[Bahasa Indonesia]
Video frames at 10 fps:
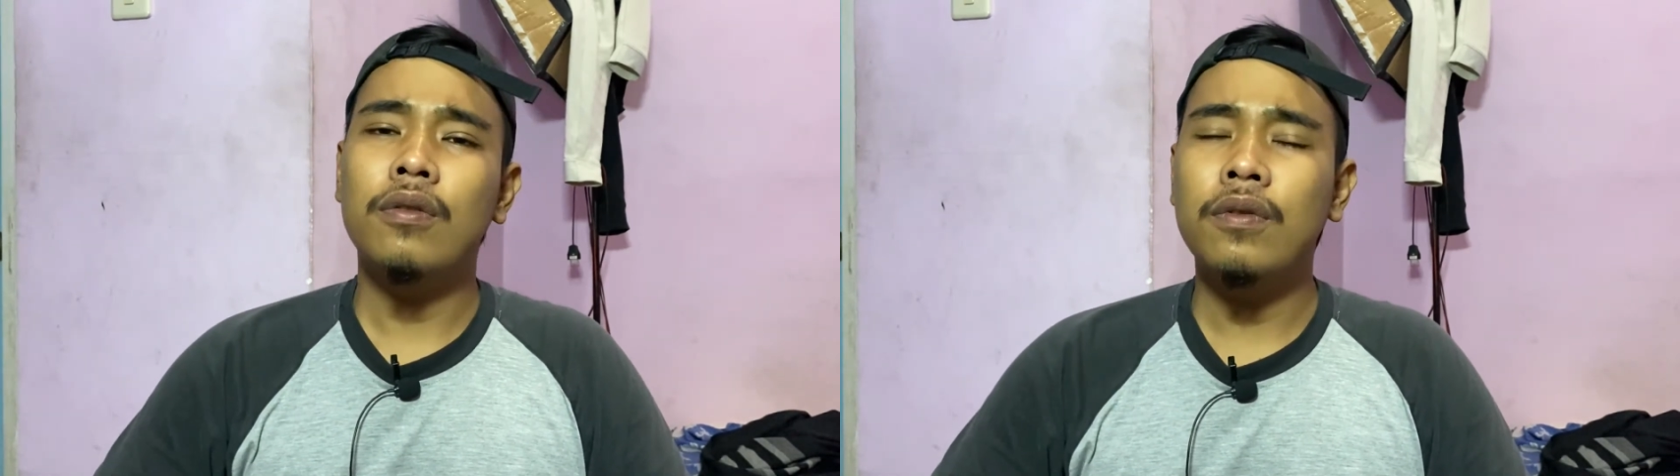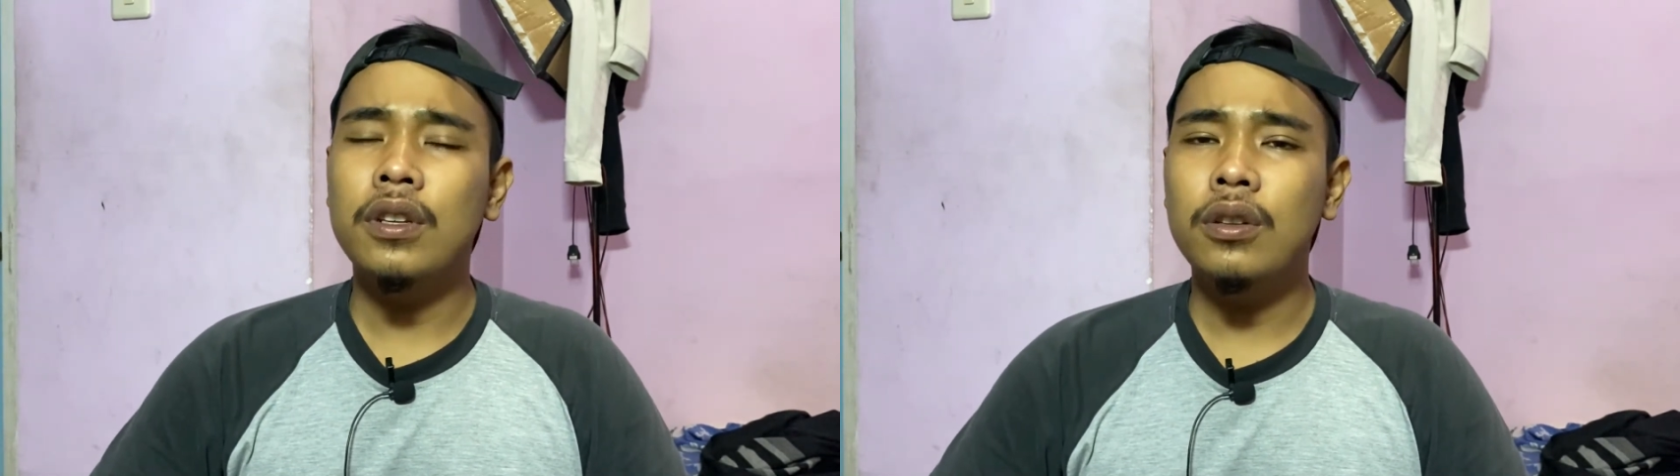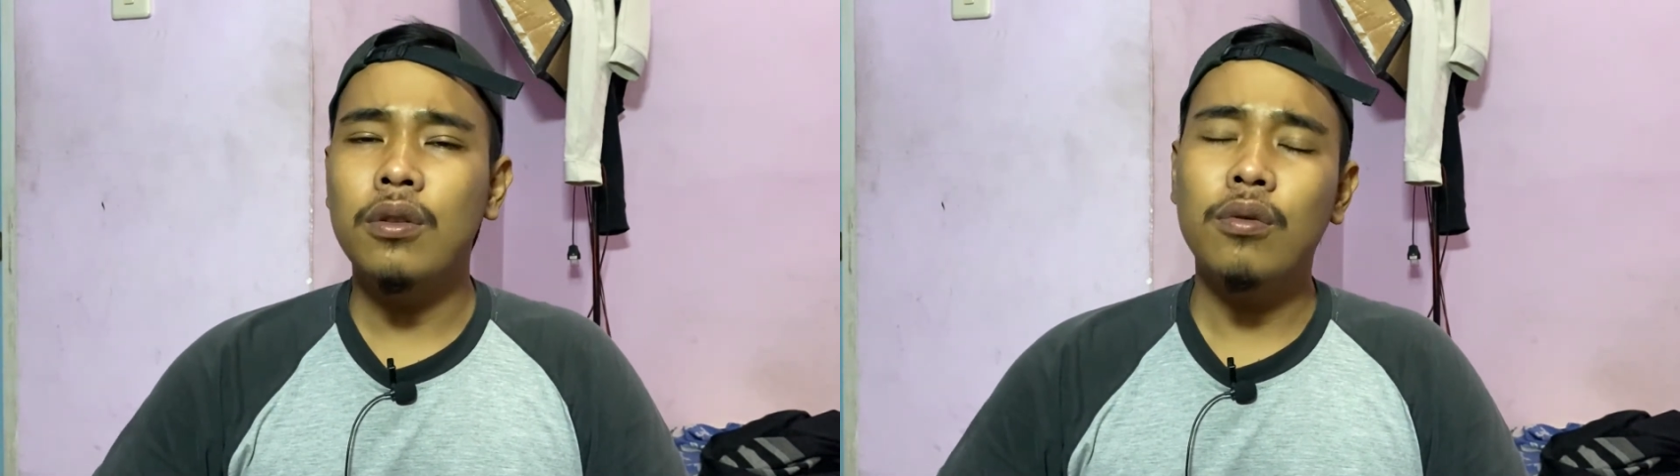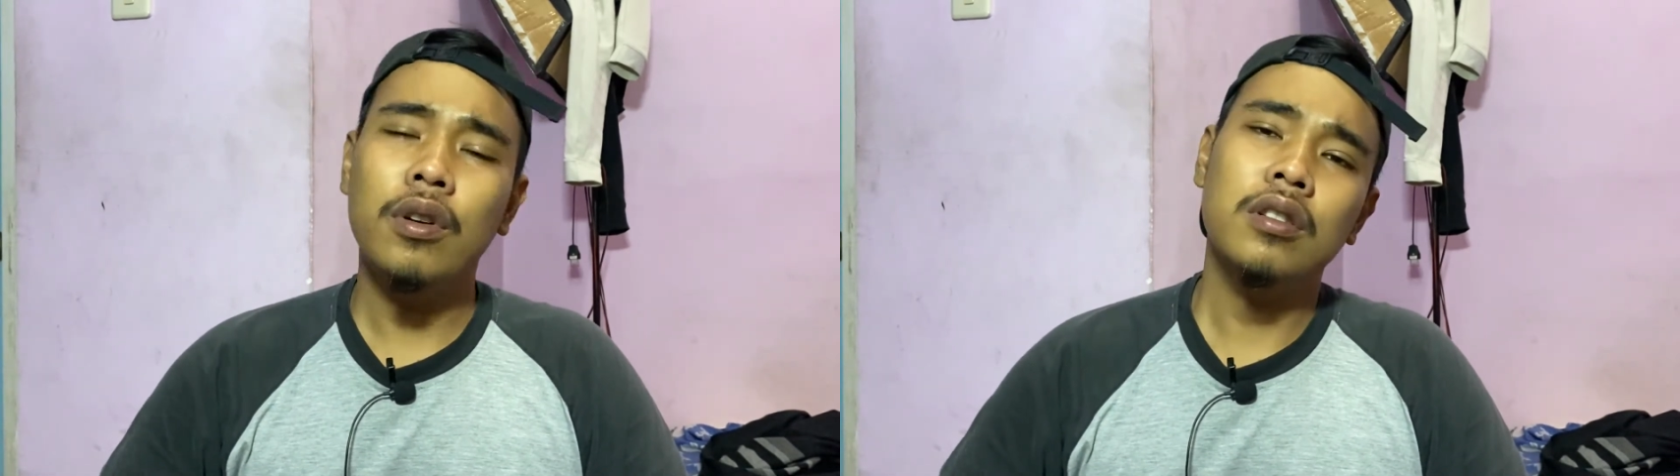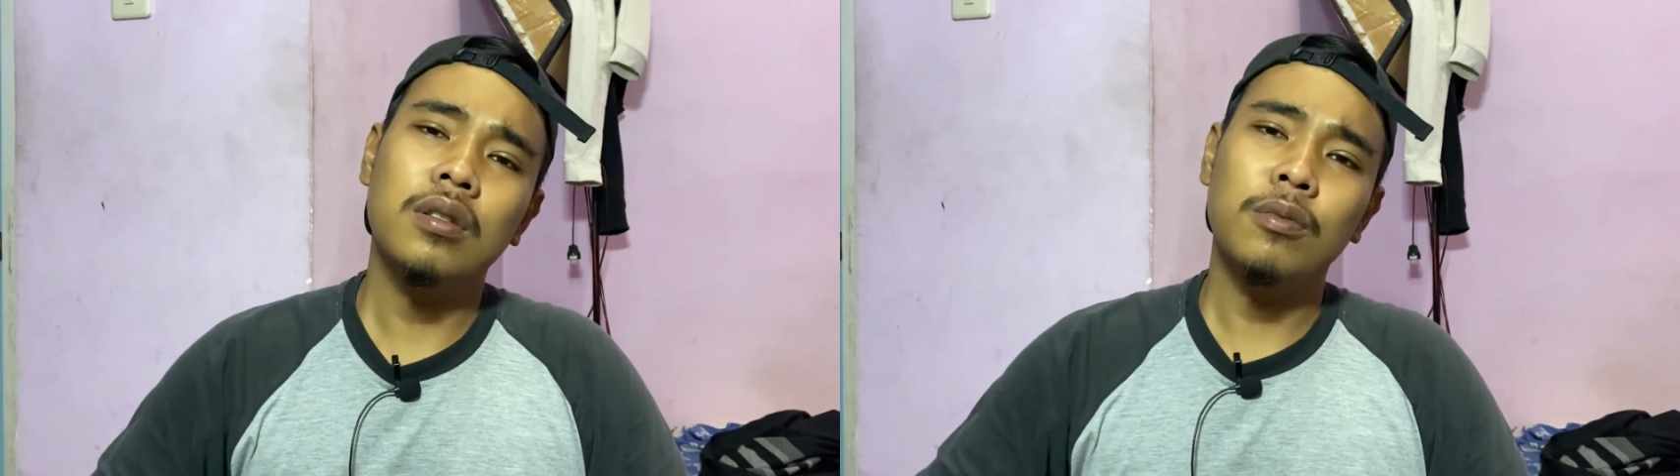video
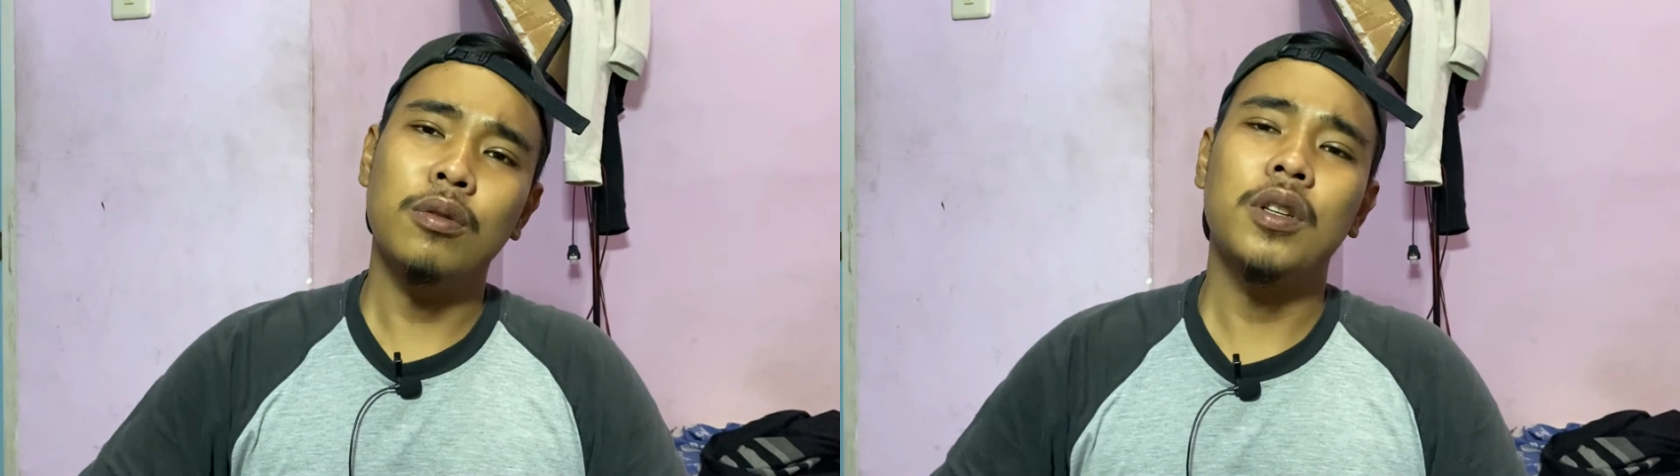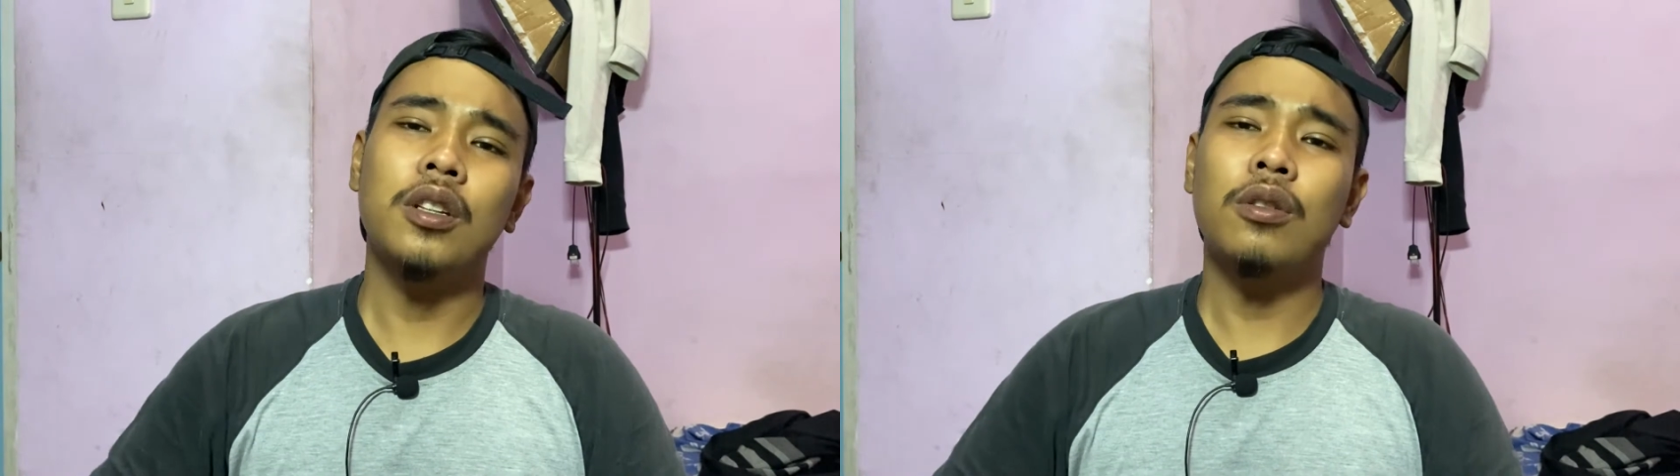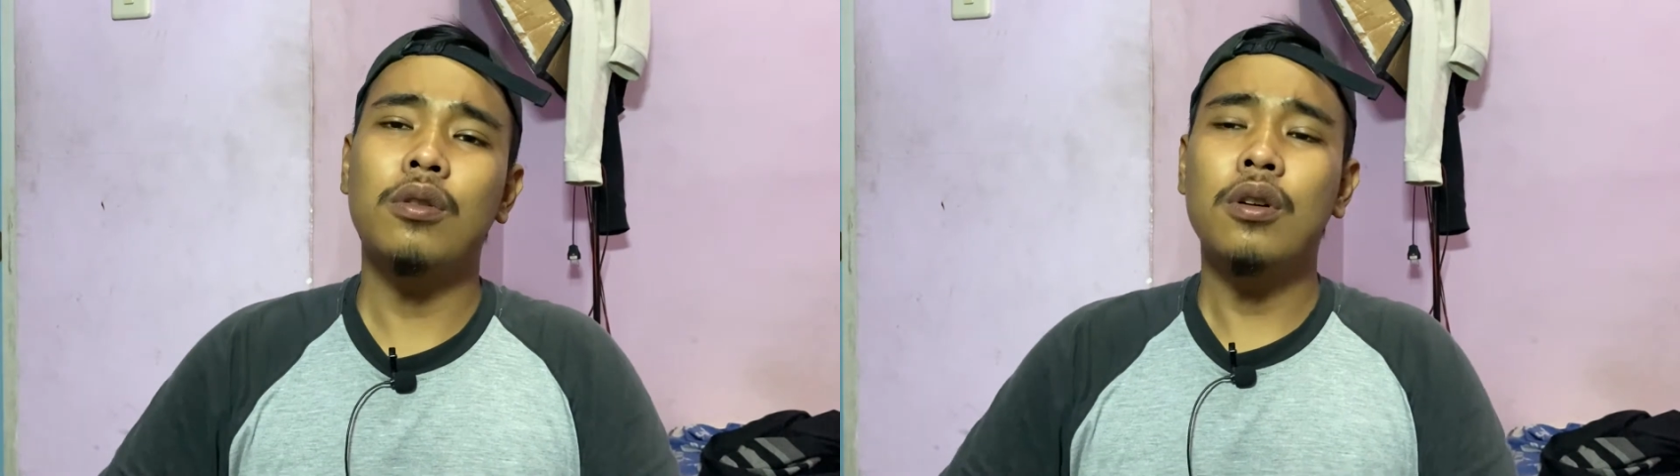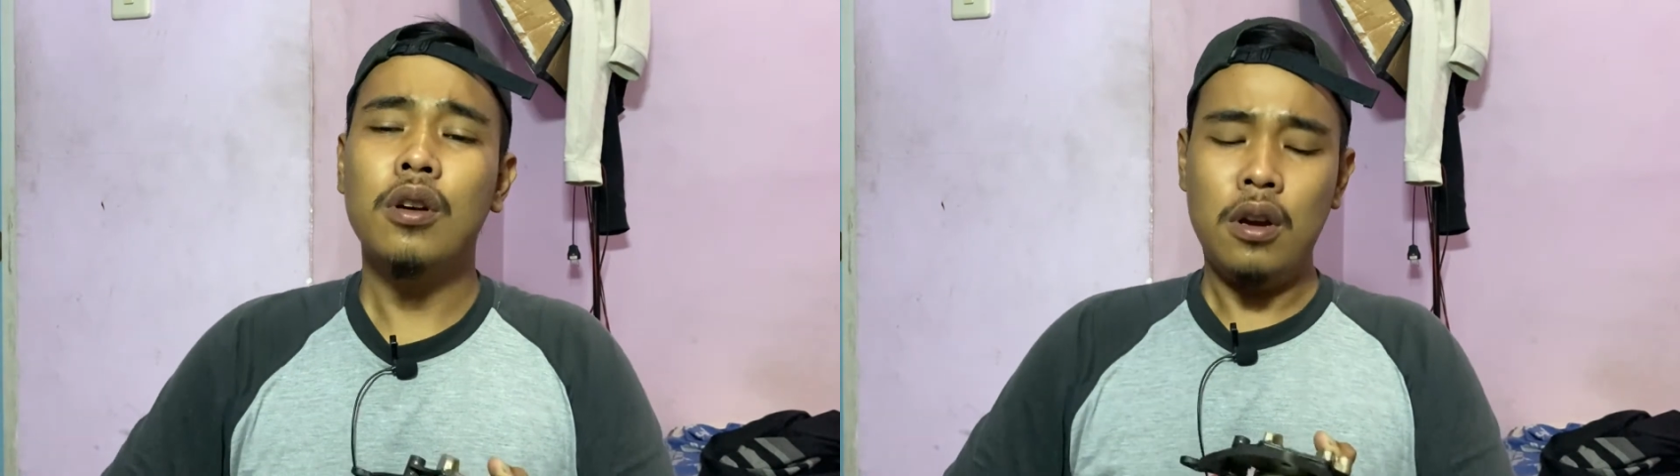gue yang sebelumnya itu